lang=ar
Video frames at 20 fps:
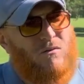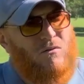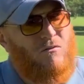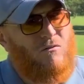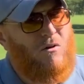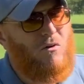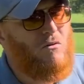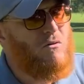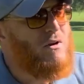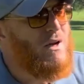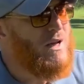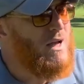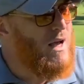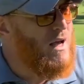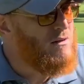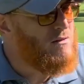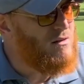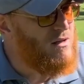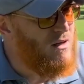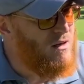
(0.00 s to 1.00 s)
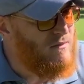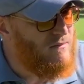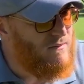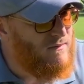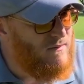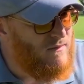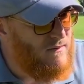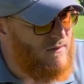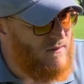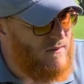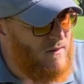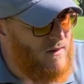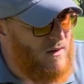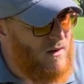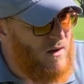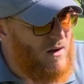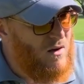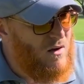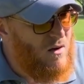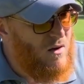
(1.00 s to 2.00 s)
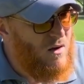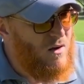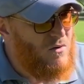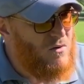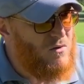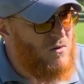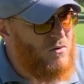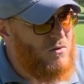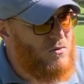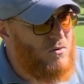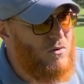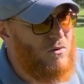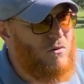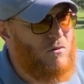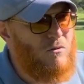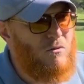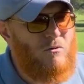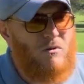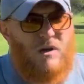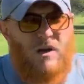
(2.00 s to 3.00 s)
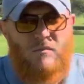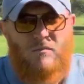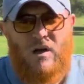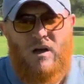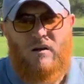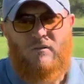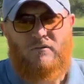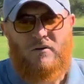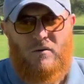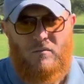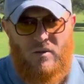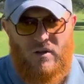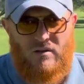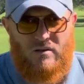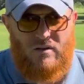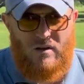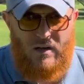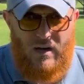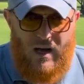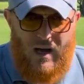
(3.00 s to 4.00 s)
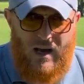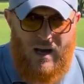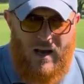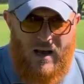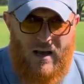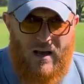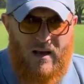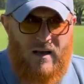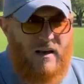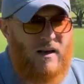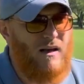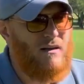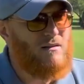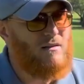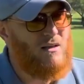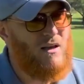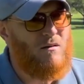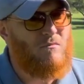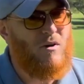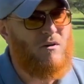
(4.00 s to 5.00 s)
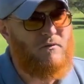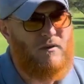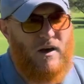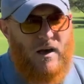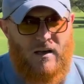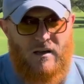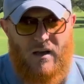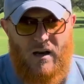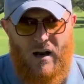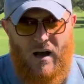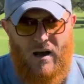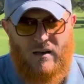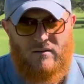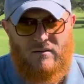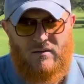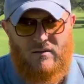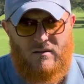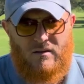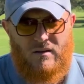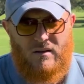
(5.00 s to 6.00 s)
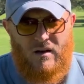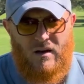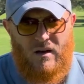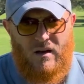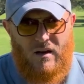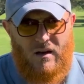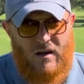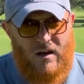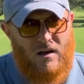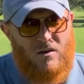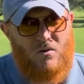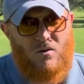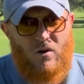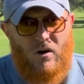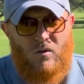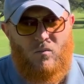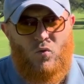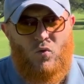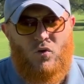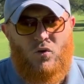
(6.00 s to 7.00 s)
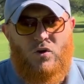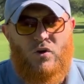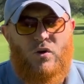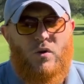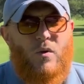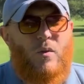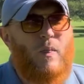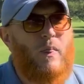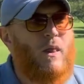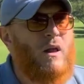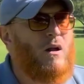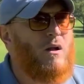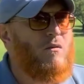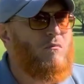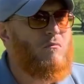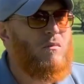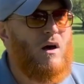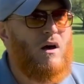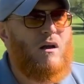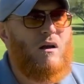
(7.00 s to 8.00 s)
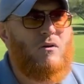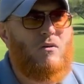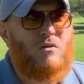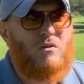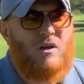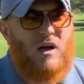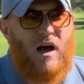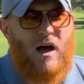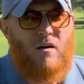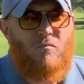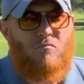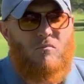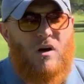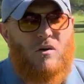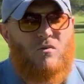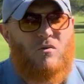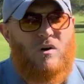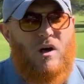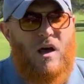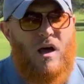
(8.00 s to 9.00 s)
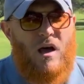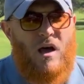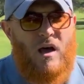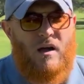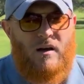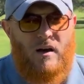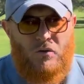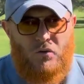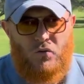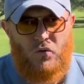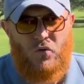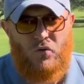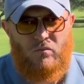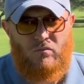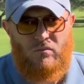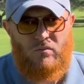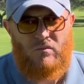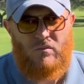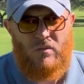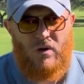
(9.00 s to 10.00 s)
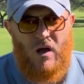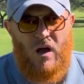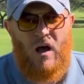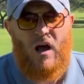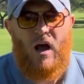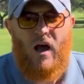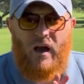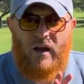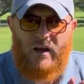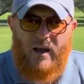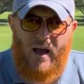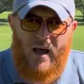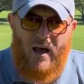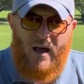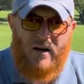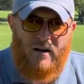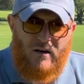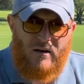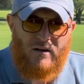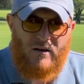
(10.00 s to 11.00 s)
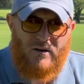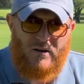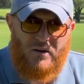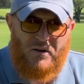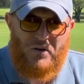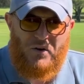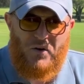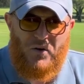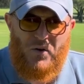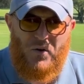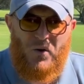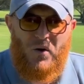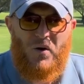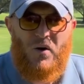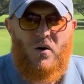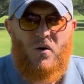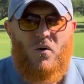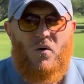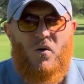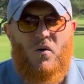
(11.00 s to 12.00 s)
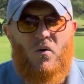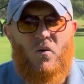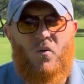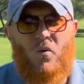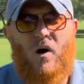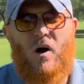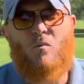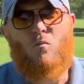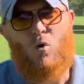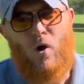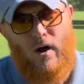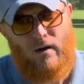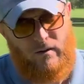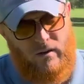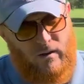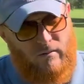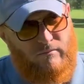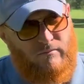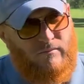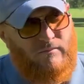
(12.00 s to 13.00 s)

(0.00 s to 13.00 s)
وكل أسى جل العلماء في مصر لها لا سيما في هذا العصر لا يكرمون بل يتعمد إهانتهم أحياء وأمواتا